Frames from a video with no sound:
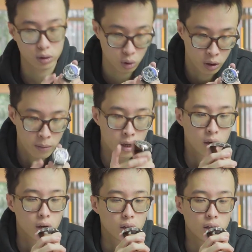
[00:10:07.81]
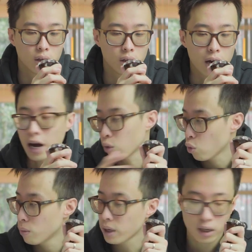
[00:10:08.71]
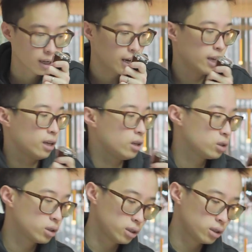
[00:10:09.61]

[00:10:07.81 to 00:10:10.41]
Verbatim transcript: thẻ rồi. Thì à quên mất, cái